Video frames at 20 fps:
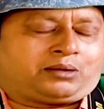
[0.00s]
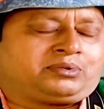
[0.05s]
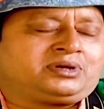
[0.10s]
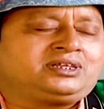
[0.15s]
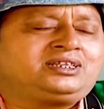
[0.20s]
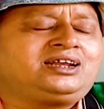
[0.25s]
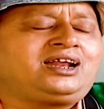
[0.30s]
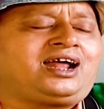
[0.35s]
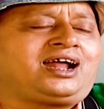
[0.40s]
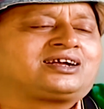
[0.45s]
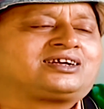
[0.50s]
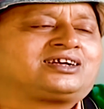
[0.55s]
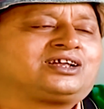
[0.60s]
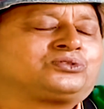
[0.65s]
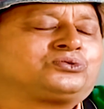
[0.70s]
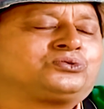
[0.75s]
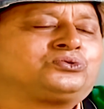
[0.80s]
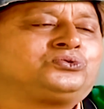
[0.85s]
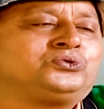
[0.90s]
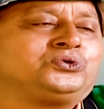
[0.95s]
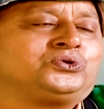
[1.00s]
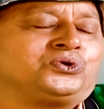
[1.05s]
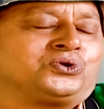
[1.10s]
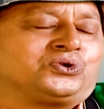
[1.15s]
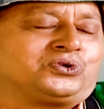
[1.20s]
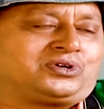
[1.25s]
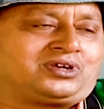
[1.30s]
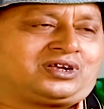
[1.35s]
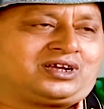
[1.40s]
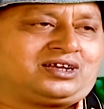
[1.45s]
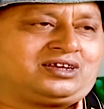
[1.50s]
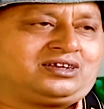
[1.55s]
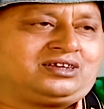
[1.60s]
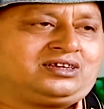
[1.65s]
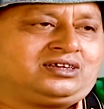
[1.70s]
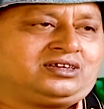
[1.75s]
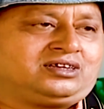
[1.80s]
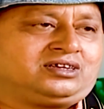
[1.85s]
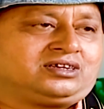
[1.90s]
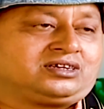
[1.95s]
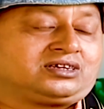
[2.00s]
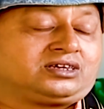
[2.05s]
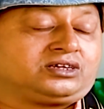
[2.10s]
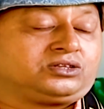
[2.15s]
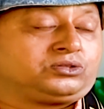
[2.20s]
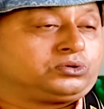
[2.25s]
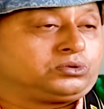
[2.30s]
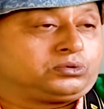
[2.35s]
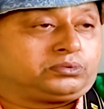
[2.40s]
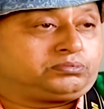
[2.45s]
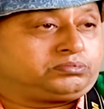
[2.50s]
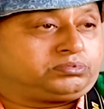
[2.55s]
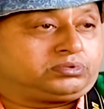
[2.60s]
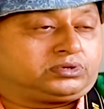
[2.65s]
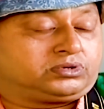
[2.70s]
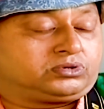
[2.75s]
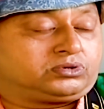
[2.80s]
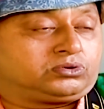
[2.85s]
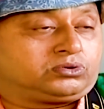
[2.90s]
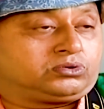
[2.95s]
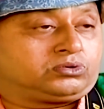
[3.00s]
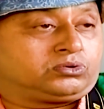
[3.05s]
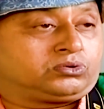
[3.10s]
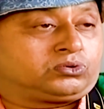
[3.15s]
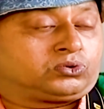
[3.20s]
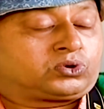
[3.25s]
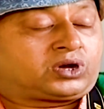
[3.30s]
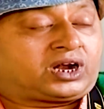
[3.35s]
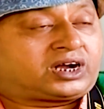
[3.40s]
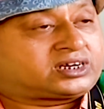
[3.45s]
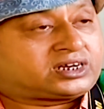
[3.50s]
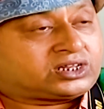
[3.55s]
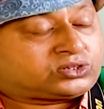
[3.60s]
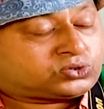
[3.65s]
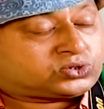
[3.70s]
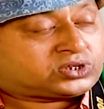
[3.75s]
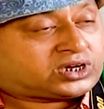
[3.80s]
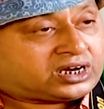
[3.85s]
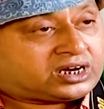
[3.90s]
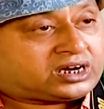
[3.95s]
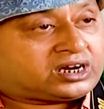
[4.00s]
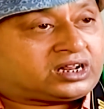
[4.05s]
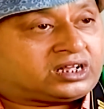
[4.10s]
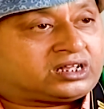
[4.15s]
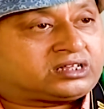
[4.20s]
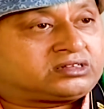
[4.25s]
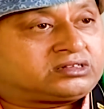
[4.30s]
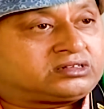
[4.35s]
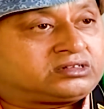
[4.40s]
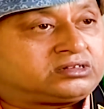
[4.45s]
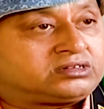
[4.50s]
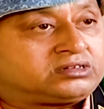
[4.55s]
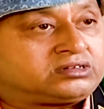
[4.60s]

আমাদের আড্ডা তো দুই ঘন্টা কিন্তু ওর আড্ডা তো সারা রাত